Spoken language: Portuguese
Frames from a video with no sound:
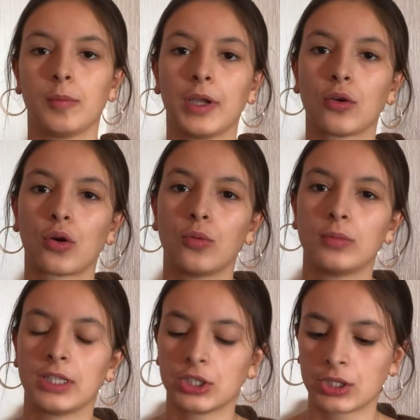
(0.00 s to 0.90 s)
Venho com o
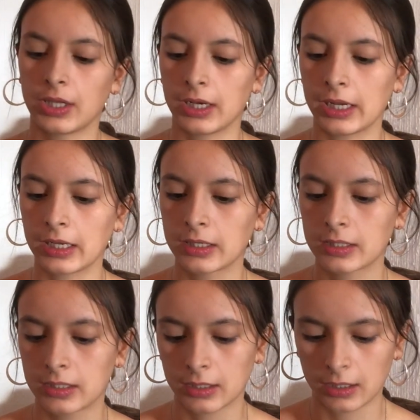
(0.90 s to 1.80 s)
blush da
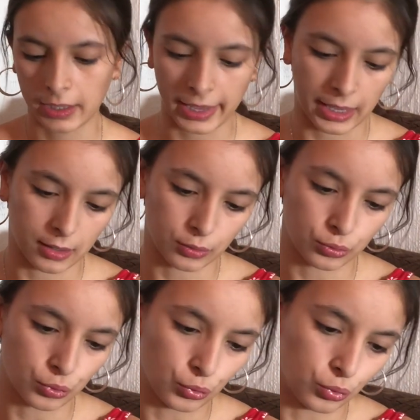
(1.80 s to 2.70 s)
NYX, que é
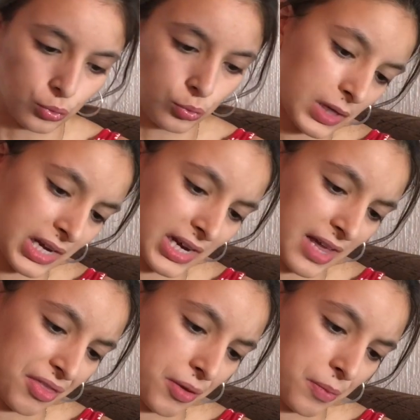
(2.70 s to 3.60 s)
um
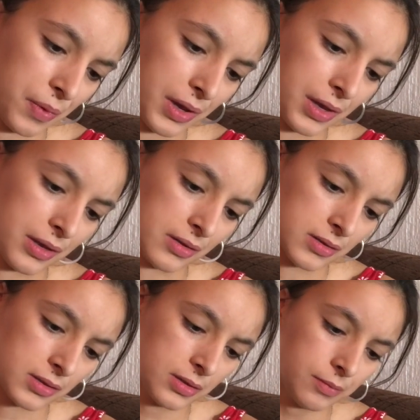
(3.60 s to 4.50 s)
HDB
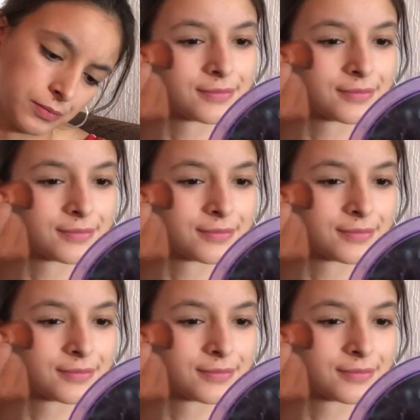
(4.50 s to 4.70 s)
15.